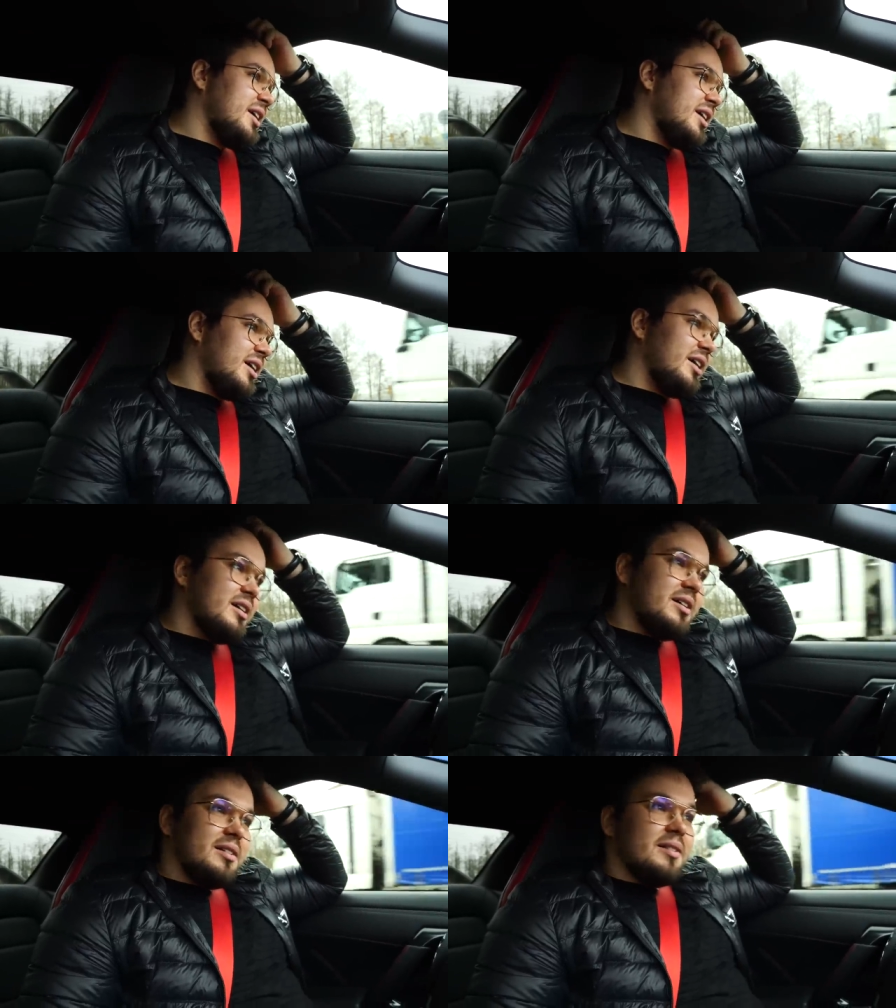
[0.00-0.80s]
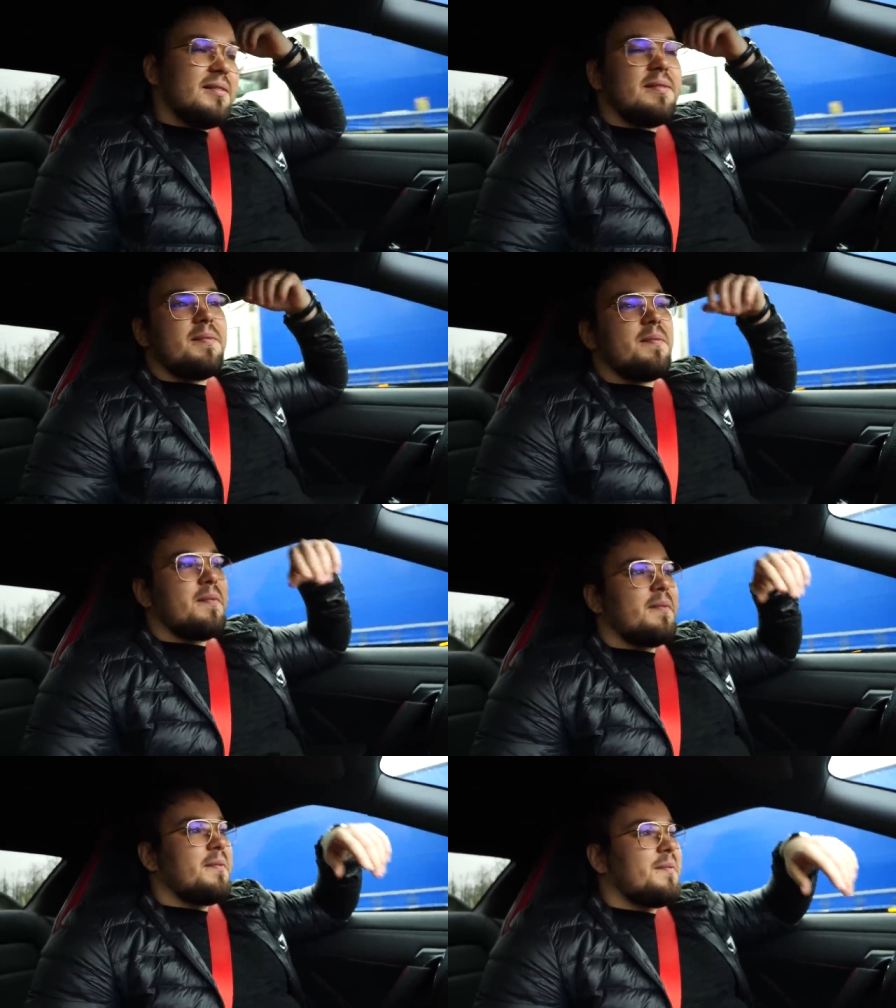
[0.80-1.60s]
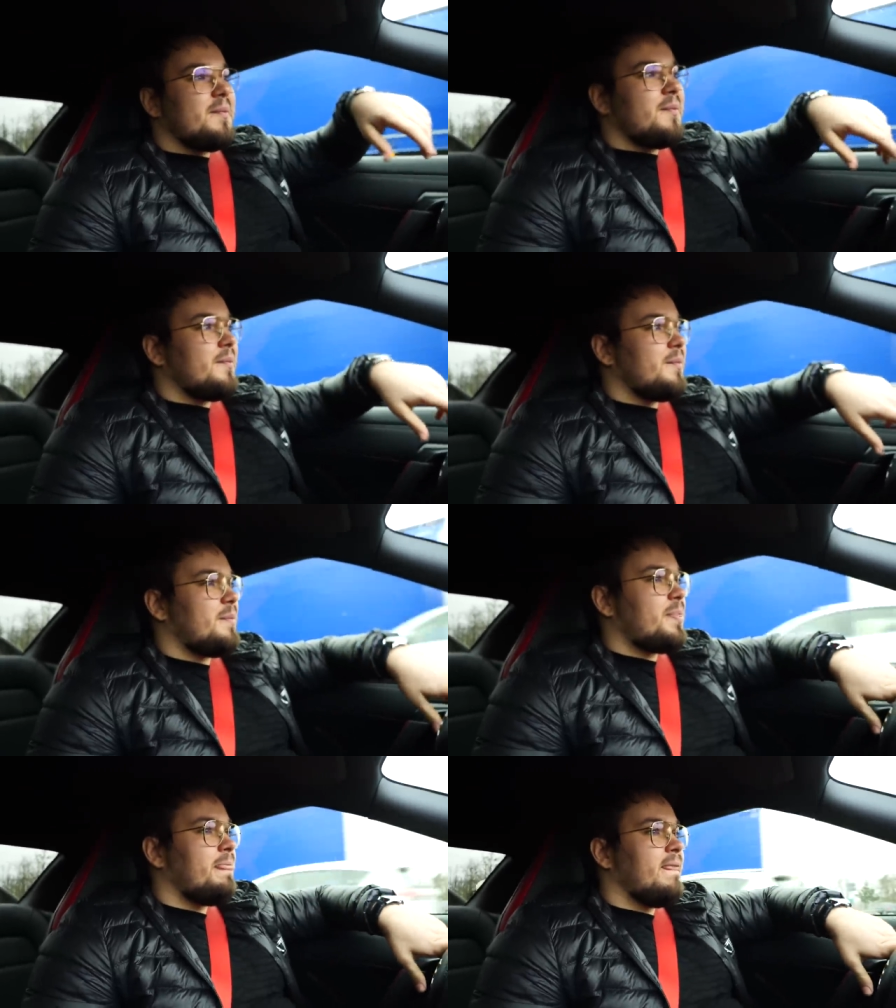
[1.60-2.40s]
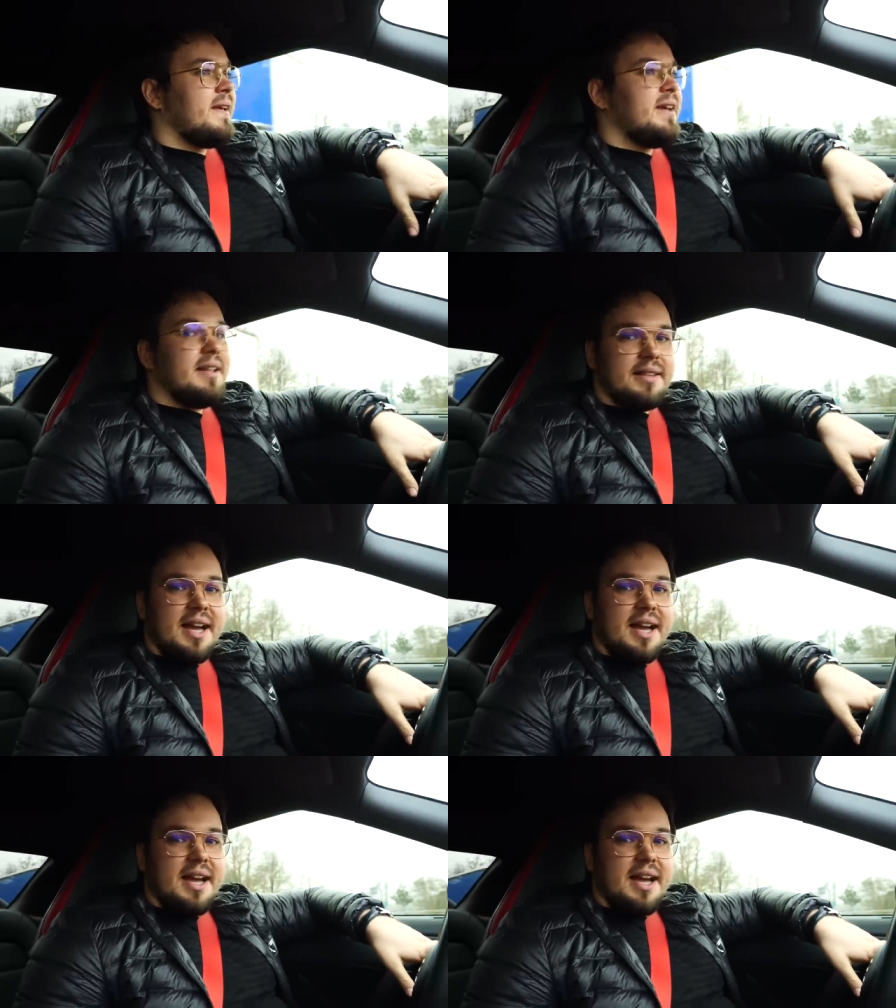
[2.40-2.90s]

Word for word: Pięknie. I e, potem miałeś Zetkę, z tego co pamiętam.